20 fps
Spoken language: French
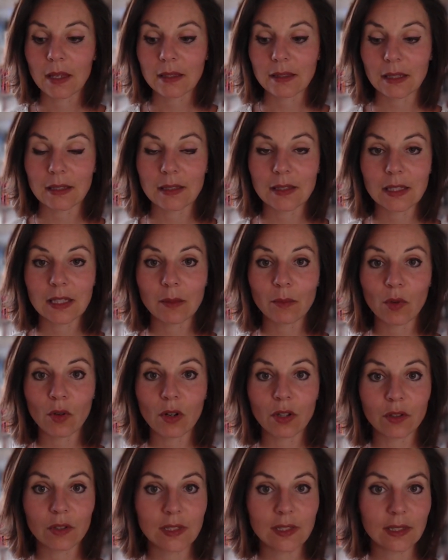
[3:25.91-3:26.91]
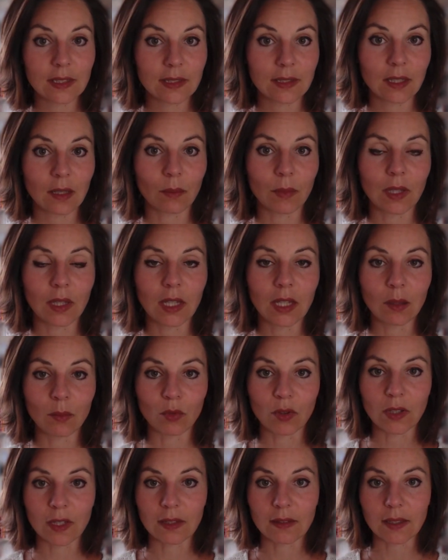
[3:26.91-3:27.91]
Ça stimule notre système
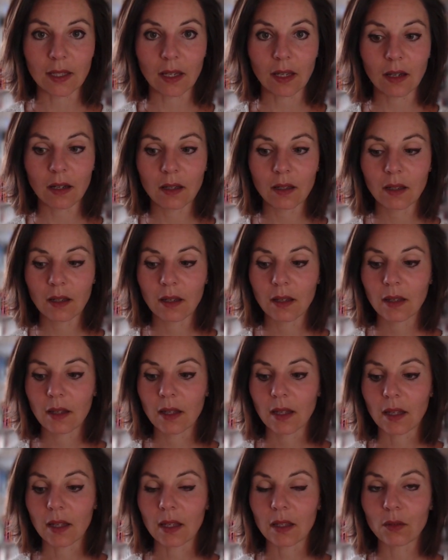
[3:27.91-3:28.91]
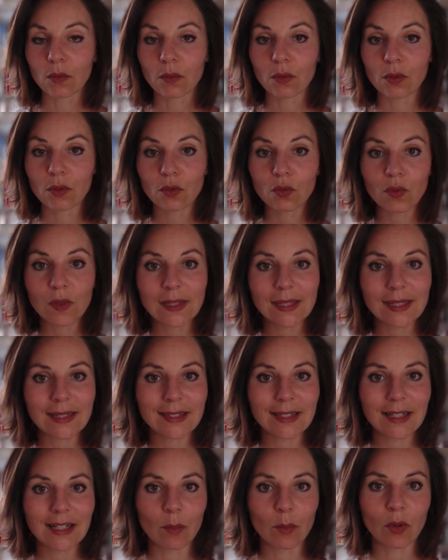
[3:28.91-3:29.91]
immunitaire. Et donc tous
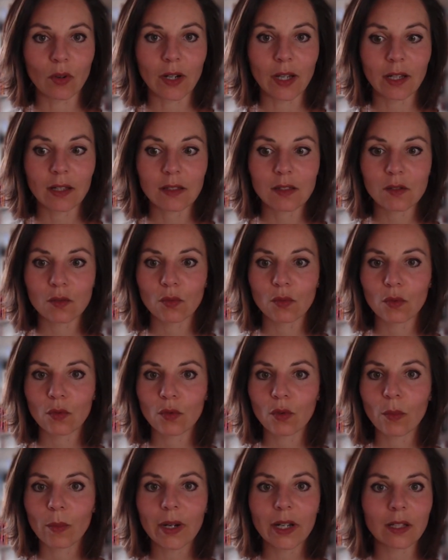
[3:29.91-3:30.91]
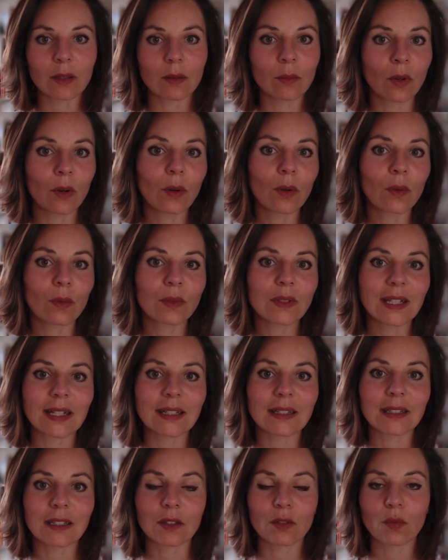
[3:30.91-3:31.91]
ces éléments-là sont complètement
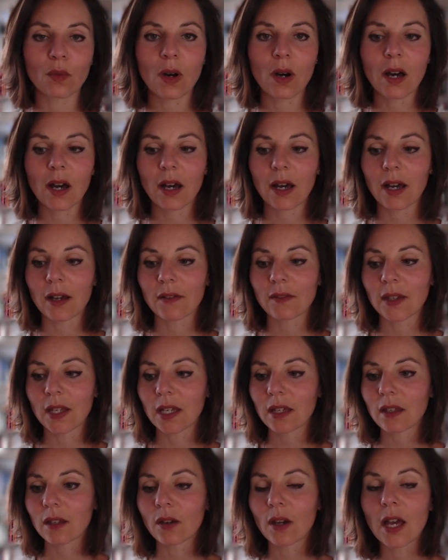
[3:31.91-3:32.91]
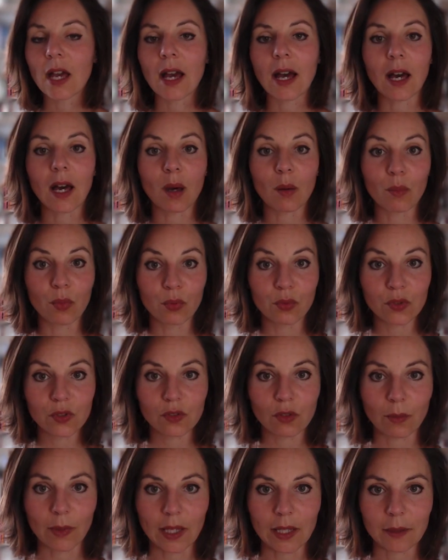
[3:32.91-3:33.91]
contradictoires avec un bon
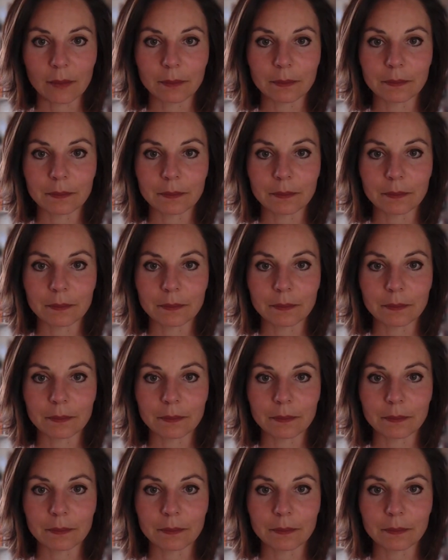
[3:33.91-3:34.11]
sommeil.